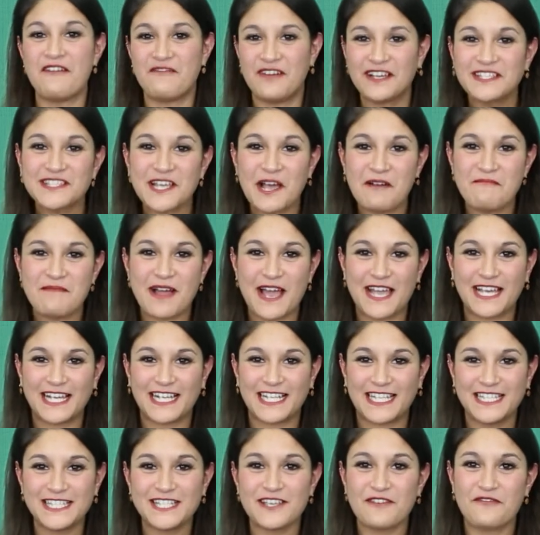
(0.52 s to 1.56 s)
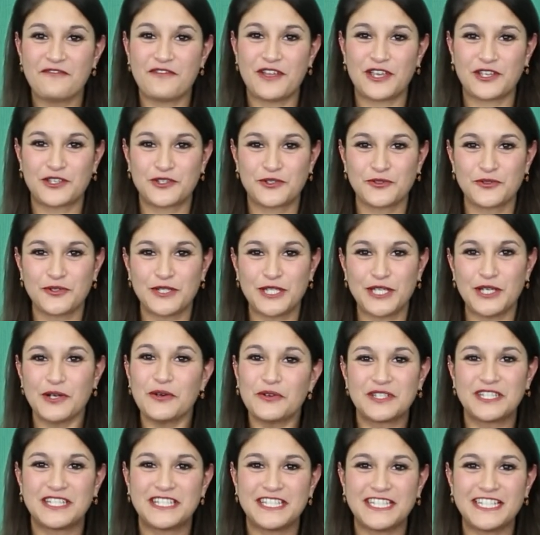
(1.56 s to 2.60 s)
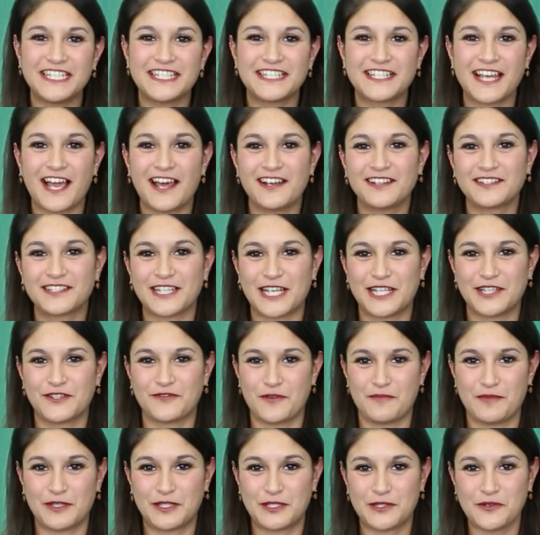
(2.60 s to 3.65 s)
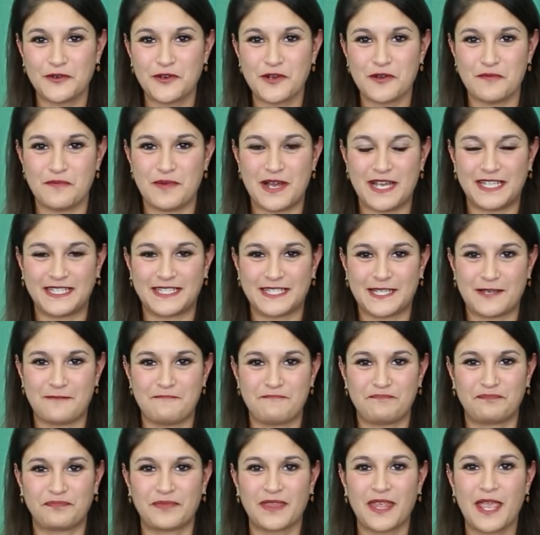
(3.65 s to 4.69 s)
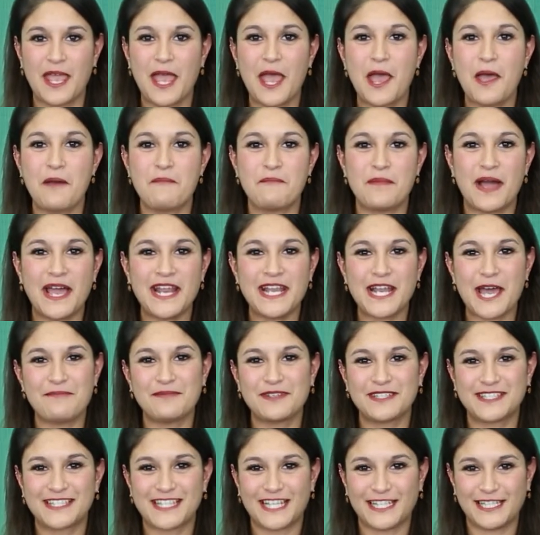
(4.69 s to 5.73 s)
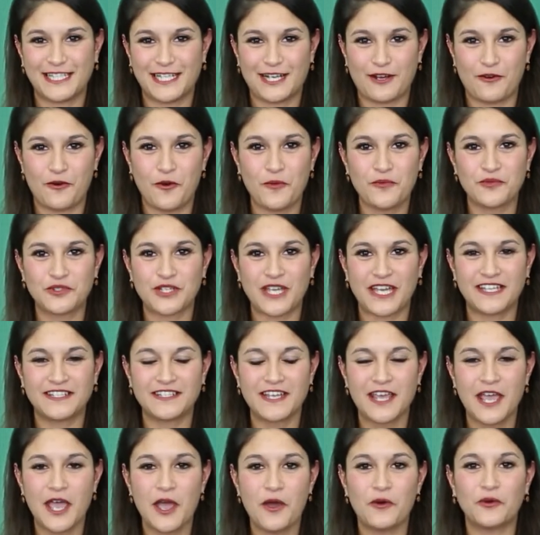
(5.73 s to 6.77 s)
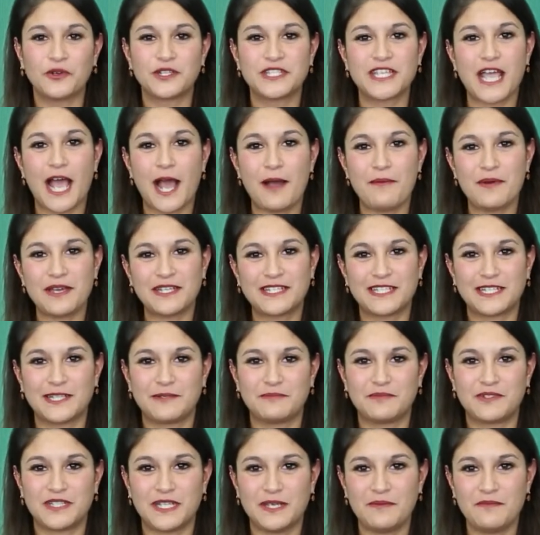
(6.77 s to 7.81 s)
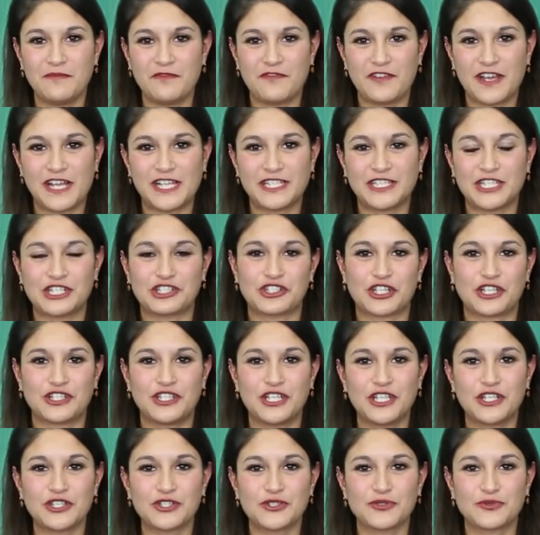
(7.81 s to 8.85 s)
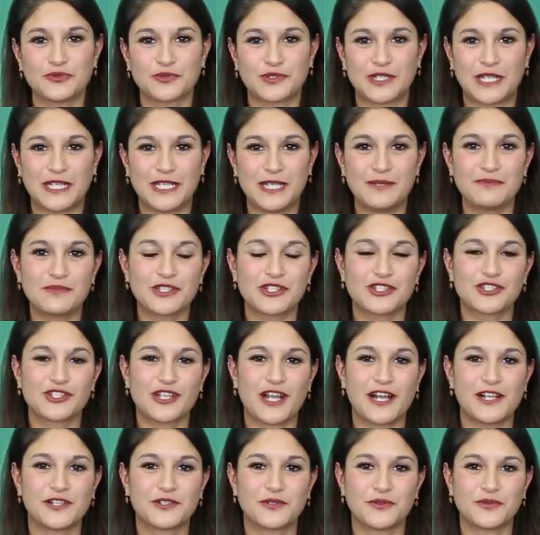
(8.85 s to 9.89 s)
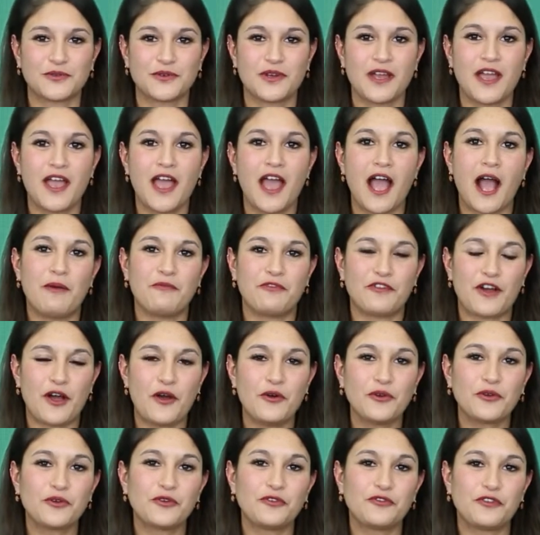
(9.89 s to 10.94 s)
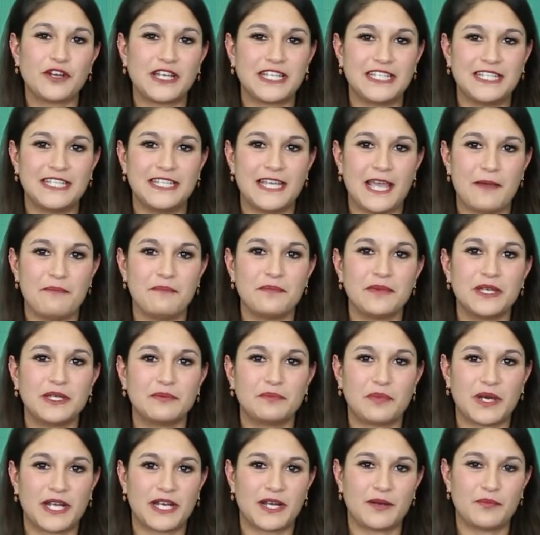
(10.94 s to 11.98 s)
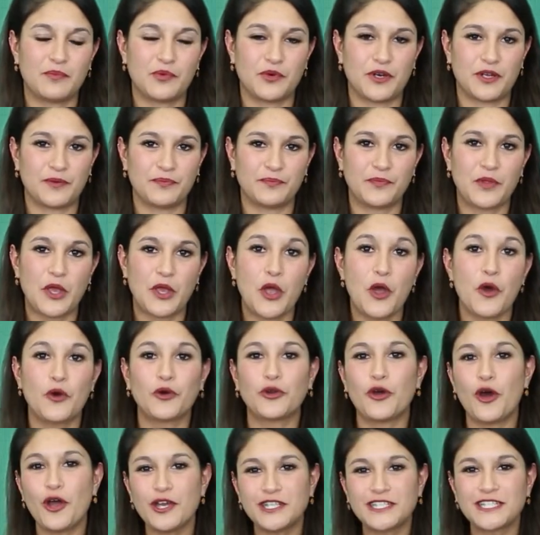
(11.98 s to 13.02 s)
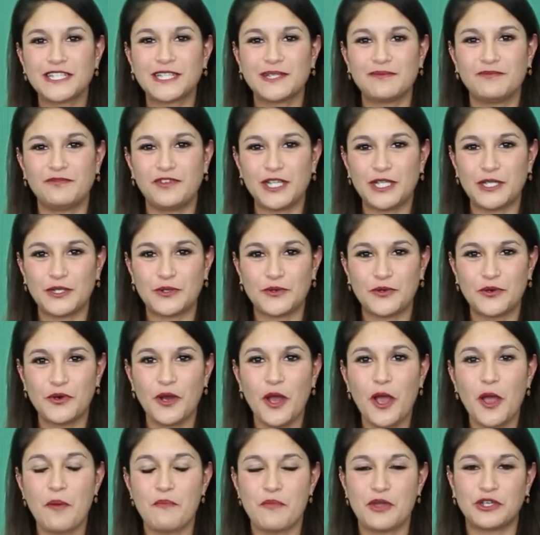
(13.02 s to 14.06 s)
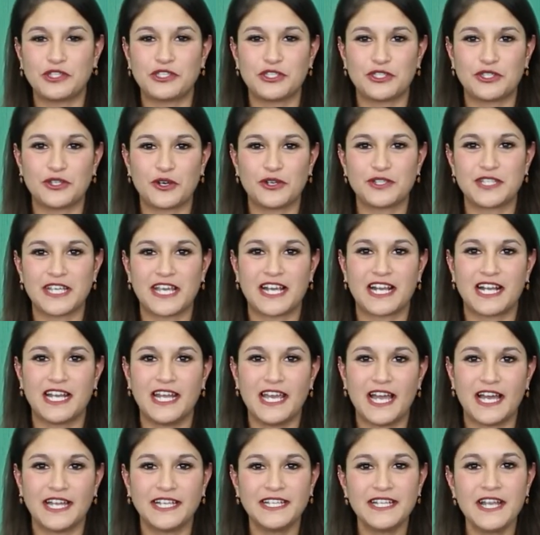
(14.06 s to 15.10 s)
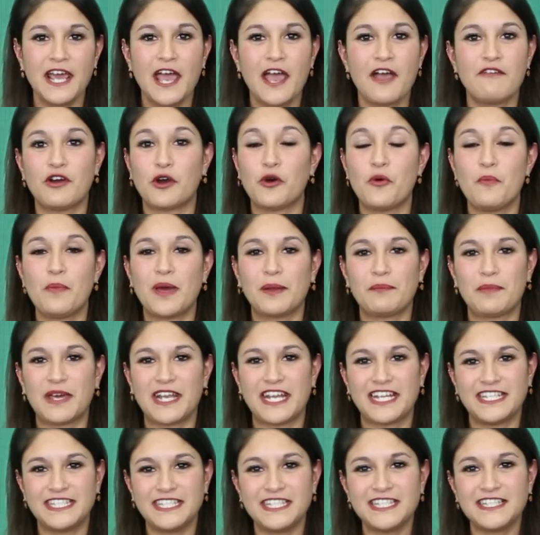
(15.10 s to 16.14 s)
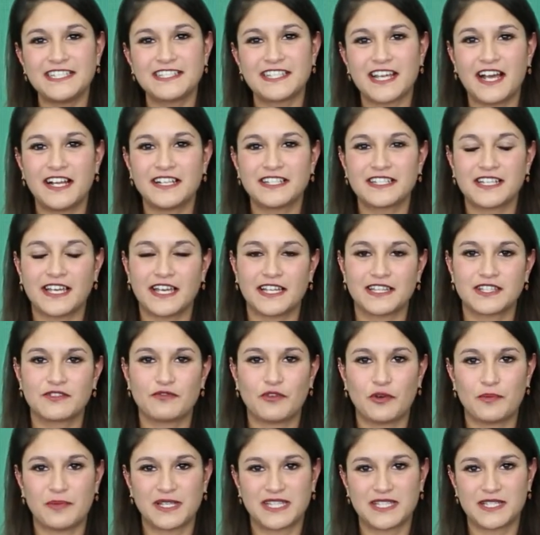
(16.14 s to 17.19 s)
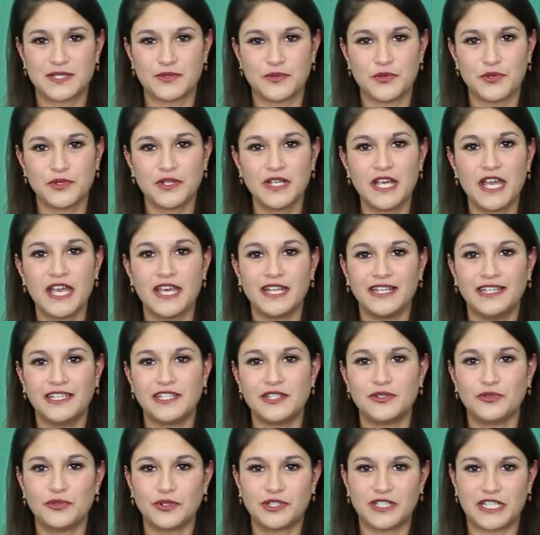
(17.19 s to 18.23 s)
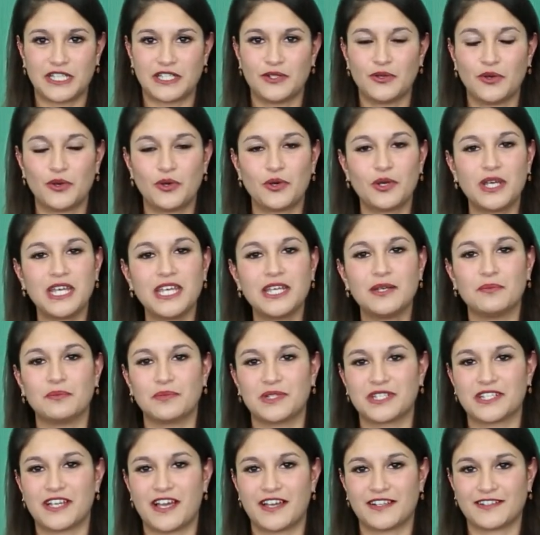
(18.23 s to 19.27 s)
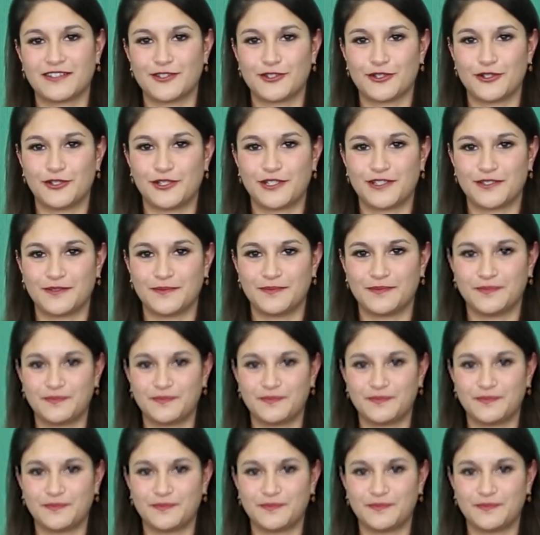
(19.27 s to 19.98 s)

Was haben eigentlich Feng Shui und die digitale Transformation gemeinsam? Mein Name ist Daniela Hubscheid und ich arbeite in dem Themenfeld der strategischen Unternehmensgestaltung am Fraunhofer IEM in Paderborn. Und heute in dem Video möchte ich euch erklären, warum man bei der digitalen Transformation nicht nur Technologien betrachten sollte.